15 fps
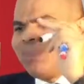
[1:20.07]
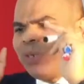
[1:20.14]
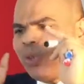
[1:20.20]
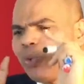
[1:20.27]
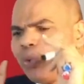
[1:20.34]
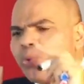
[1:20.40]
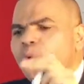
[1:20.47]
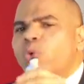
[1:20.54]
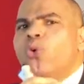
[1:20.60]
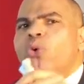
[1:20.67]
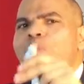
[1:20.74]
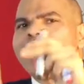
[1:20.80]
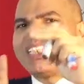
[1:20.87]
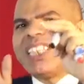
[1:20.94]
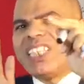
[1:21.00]

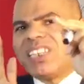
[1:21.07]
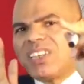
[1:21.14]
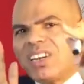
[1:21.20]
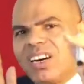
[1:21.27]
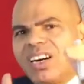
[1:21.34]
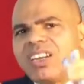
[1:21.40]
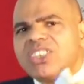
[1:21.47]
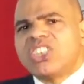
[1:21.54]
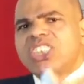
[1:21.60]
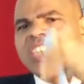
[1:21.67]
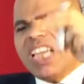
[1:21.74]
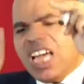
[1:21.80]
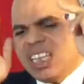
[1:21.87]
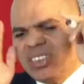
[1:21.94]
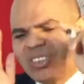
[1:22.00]
بعقوبة
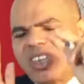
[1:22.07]
قاسية